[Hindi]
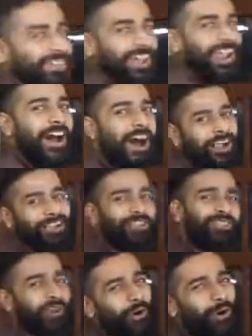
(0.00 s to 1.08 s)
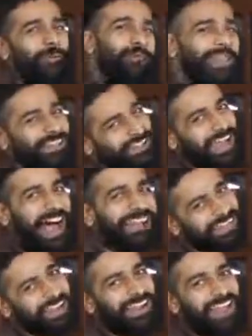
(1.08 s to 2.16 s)
सर आर यू श्योर 20 साल
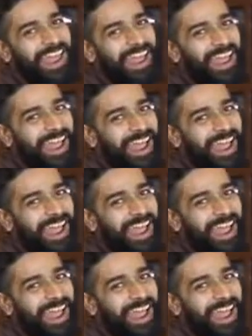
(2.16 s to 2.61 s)
चल रहा है